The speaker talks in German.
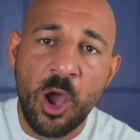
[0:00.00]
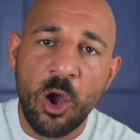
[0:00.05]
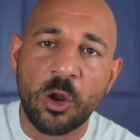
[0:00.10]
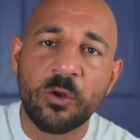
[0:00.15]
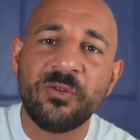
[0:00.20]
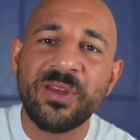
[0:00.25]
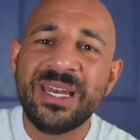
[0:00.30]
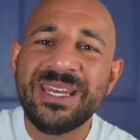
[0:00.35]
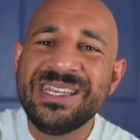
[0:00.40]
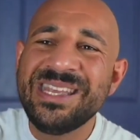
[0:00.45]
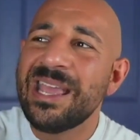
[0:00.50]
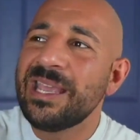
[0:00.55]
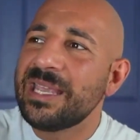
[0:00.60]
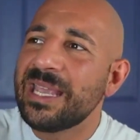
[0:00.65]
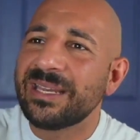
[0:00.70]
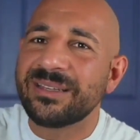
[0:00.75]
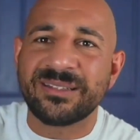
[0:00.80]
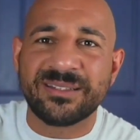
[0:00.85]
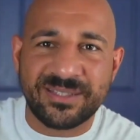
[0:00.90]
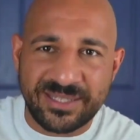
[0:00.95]
Und wenn ihr
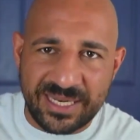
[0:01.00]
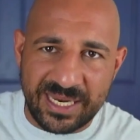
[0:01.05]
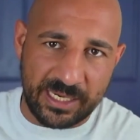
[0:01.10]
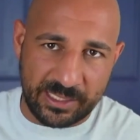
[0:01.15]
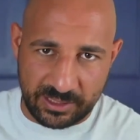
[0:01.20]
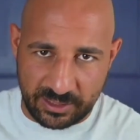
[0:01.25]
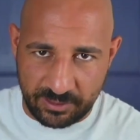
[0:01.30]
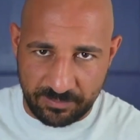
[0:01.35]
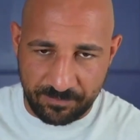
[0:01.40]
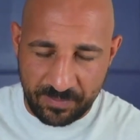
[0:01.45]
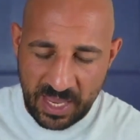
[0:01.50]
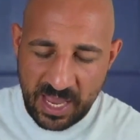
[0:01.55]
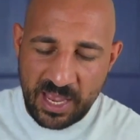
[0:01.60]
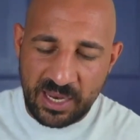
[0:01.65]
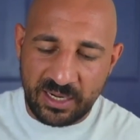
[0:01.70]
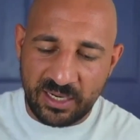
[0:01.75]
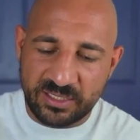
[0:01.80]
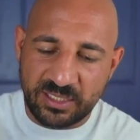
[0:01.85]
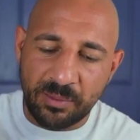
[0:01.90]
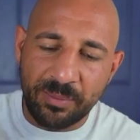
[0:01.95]
jetzt seht,
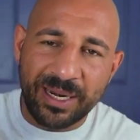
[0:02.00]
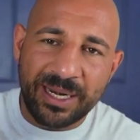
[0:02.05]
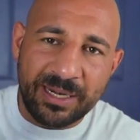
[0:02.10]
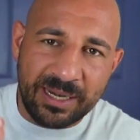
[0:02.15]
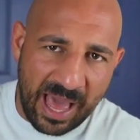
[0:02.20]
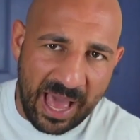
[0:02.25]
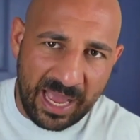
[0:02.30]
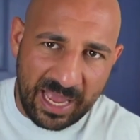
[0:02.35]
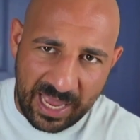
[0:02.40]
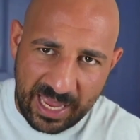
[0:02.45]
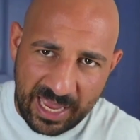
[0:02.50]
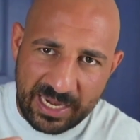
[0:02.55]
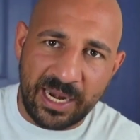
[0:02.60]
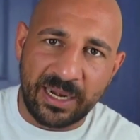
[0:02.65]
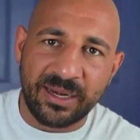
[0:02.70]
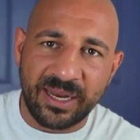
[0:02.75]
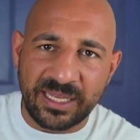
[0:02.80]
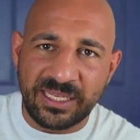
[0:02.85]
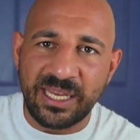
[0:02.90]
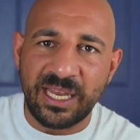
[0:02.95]
dass jemand
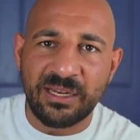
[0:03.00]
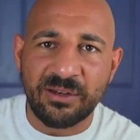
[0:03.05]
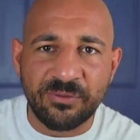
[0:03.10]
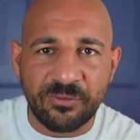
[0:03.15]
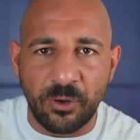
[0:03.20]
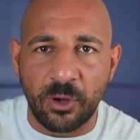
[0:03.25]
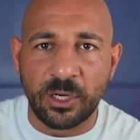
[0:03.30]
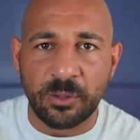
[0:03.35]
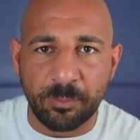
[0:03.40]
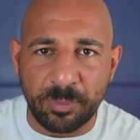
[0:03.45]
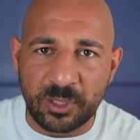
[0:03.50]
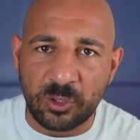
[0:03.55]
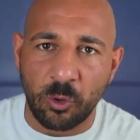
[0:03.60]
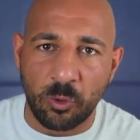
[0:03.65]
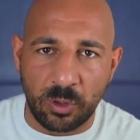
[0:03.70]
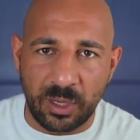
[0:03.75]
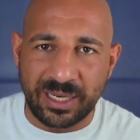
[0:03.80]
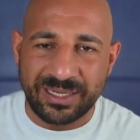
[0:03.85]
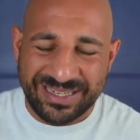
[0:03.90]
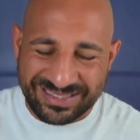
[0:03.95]
nacheinander jeden Freund
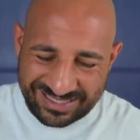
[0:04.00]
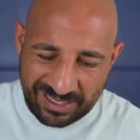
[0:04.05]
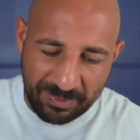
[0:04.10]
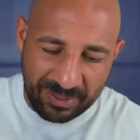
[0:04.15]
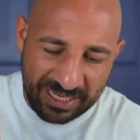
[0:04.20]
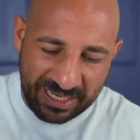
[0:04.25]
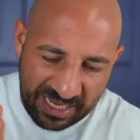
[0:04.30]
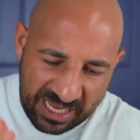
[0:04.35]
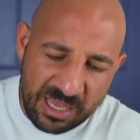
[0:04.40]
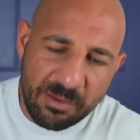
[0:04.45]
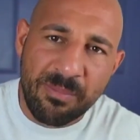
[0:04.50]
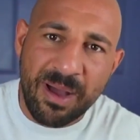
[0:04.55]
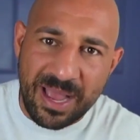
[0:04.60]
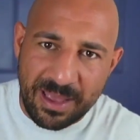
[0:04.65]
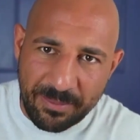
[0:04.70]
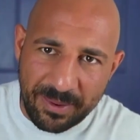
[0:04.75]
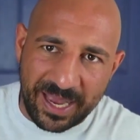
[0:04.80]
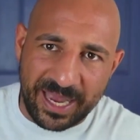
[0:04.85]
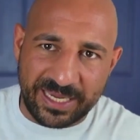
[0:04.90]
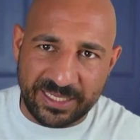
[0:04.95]
betrogen hat, dass jemand immer im
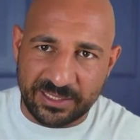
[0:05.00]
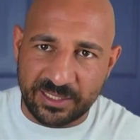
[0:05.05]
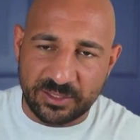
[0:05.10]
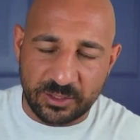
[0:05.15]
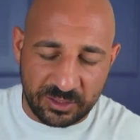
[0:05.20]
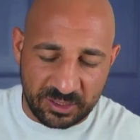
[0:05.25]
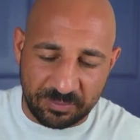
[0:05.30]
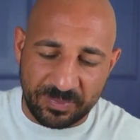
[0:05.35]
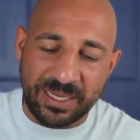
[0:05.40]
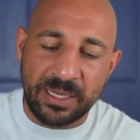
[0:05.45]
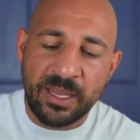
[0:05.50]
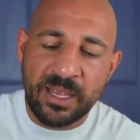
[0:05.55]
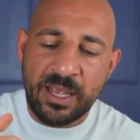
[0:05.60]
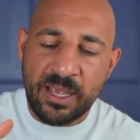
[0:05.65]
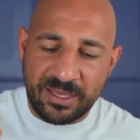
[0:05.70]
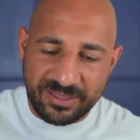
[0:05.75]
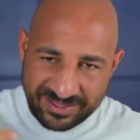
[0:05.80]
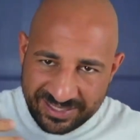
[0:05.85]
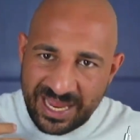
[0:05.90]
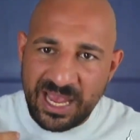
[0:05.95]
Recht ist und dass man
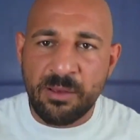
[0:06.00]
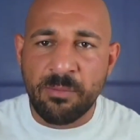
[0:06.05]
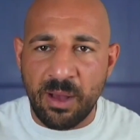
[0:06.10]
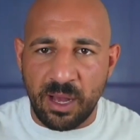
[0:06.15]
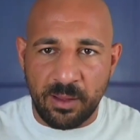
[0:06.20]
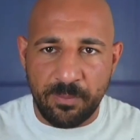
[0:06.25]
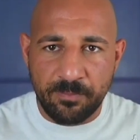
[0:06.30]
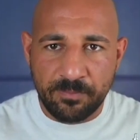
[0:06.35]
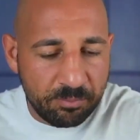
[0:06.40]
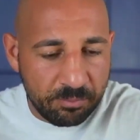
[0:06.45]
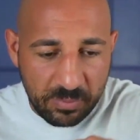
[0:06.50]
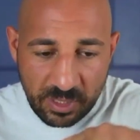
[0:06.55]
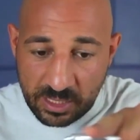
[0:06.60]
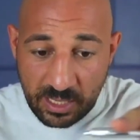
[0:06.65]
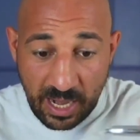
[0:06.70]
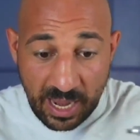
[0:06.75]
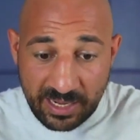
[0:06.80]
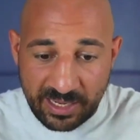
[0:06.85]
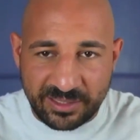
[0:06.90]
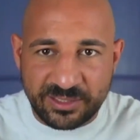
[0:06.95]
selber in
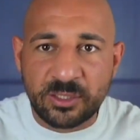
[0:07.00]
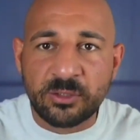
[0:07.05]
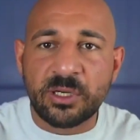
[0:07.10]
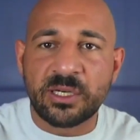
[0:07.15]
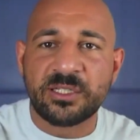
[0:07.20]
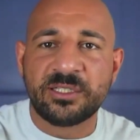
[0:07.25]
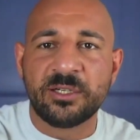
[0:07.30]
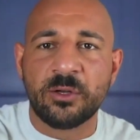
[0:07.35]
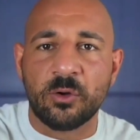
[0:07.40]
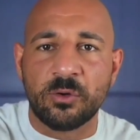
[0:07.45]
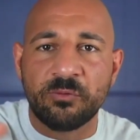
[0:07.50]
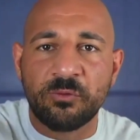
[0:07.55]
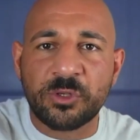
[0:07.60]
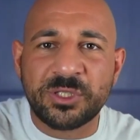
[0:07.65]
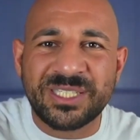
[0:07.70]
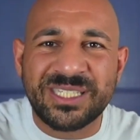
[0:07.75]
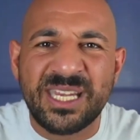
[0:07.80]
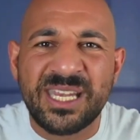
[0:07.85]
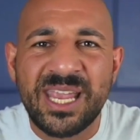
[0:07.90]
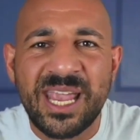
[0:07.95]
einer Situation, wo
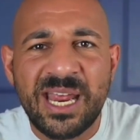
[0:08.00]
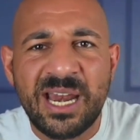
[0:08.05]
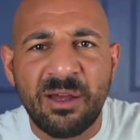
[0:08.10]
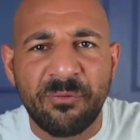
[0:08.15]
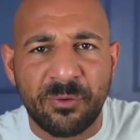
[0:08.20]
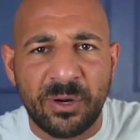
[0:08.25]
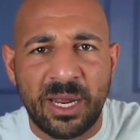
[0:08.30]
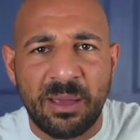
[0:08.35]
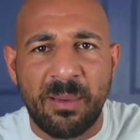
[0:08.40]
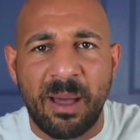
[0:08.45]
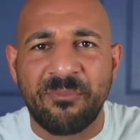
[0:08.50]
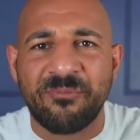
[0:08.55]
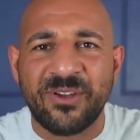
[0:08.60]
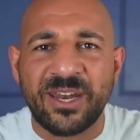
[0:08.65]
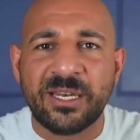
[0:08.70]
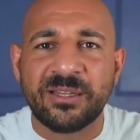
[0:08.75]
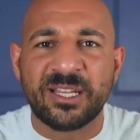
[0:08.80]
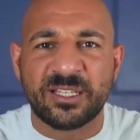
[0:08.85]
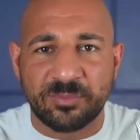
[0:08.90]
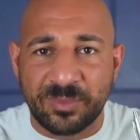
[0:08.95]
sich jeder von einem
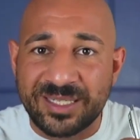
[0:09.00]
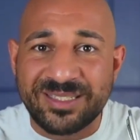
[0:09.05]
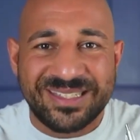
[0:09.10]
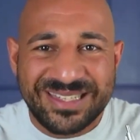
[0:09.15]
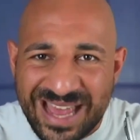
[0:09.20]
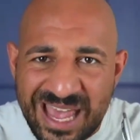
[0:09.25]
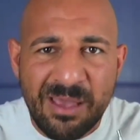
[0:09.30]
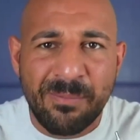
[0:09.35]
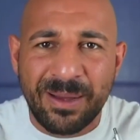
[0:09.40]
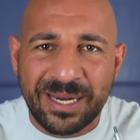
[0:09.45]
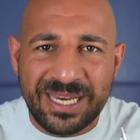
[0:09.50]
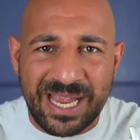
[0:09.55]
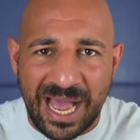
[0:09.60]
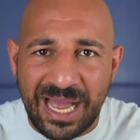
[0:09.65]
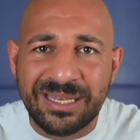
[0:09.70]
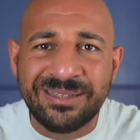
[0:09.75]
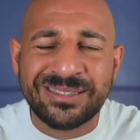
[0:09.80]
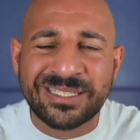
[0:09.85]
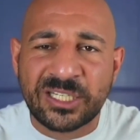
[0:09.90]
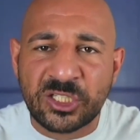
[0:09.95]
abwendet, dass man selber die
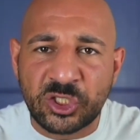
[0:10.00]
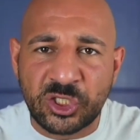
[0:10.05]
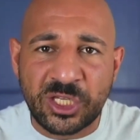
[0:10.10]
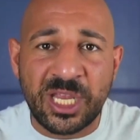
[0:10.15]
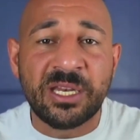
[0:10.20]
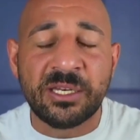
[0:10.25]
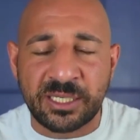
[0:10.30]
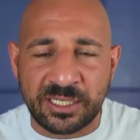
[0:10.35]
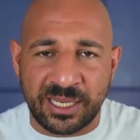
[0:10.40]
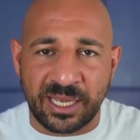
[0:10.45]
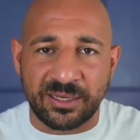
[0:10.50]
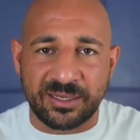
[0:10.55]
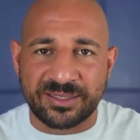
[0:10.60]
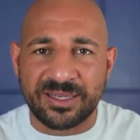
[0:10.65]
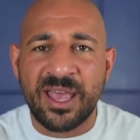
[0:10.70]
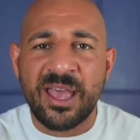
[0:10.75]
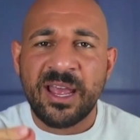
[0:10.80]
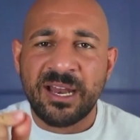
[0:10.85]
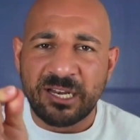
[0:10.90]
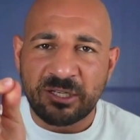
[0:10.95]
einzige Stetigkeit ist,
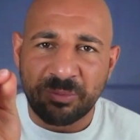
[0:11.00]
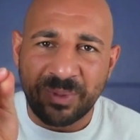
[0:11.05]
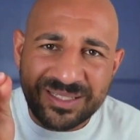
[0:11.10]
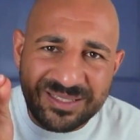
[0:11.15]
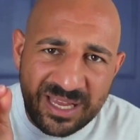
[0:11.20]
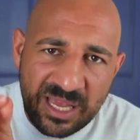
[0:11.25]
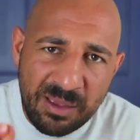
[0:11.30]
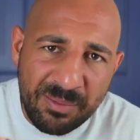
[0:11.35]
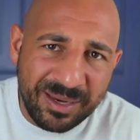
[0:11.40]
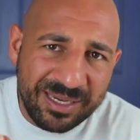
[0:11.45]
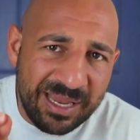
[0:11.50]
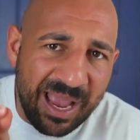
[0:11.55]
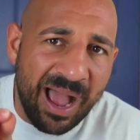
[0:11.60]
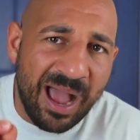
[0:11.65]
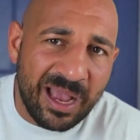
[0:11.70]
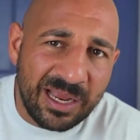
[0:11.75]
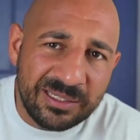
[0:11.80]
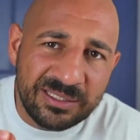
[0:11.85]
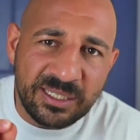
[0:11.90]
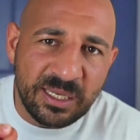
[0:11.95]
dass man selber die
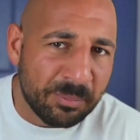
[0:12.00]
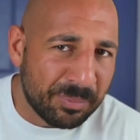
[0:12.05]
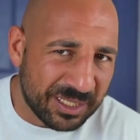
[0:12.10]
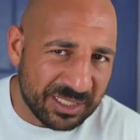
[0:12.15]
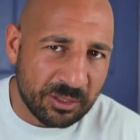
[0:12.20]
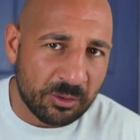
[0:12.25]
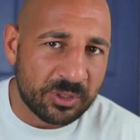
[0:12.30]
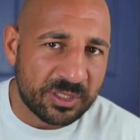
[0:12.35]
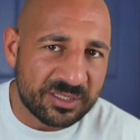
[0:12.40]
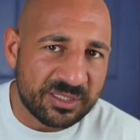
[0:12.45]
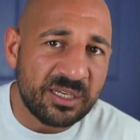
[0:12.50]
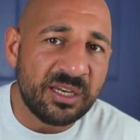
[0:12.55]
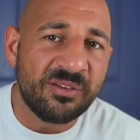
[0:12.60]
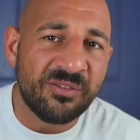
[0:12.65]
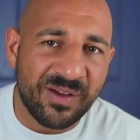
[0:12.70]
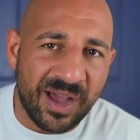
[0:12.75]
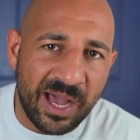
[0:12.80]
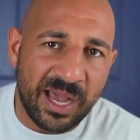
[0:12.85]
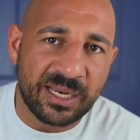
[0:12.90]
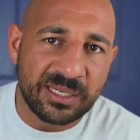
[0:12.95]
einzige Person ist, die die
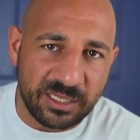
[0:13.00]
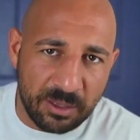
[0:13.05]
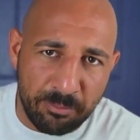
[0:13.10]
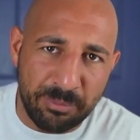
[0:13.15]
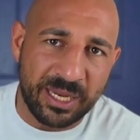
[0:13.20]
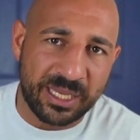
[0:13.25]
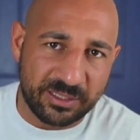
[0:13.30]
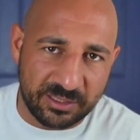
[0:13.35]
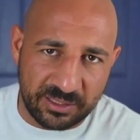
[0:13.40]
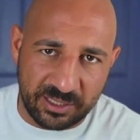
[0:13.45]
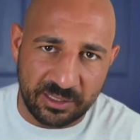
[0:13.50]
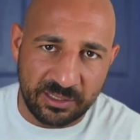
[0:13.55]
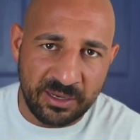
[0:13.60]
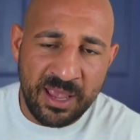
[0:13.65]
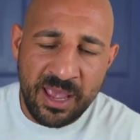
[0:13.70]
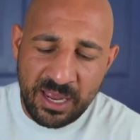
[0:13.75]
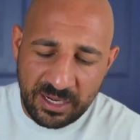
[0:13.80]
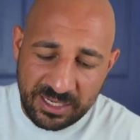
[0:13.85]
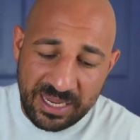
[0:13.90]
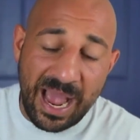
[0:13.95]
Wahrheit geblickt hat,
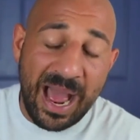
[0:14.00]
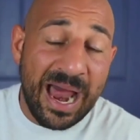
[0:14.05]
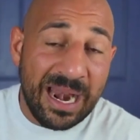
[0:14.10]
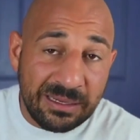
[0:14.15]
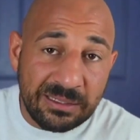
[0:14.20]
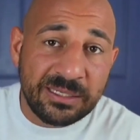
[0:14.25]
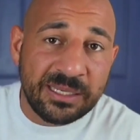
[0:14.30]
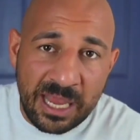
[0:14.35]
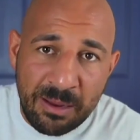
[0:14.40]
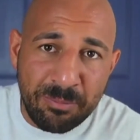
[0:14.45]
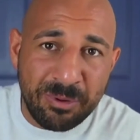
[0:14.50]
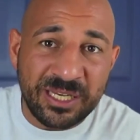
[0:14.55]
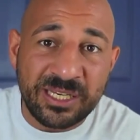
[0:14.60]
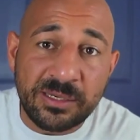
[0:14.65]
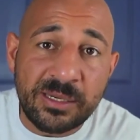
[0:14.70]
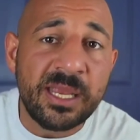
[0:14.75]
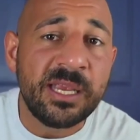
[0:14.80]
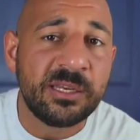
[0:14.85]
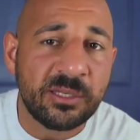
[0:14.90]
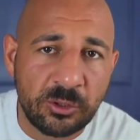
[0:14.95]
die angeblich
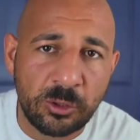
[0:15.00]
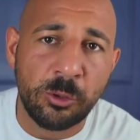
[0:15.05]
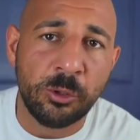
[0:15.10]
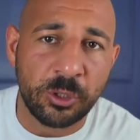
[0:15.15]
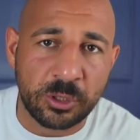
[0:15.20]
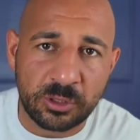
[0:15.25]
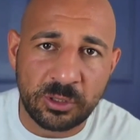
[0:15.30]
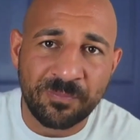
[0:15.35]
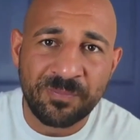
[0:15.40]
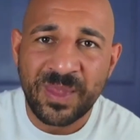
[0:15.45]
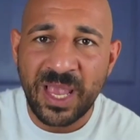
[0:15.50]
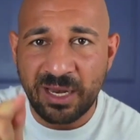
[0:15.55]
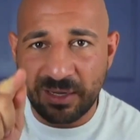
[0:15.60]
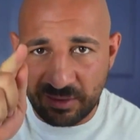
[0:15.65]
nicht lügt.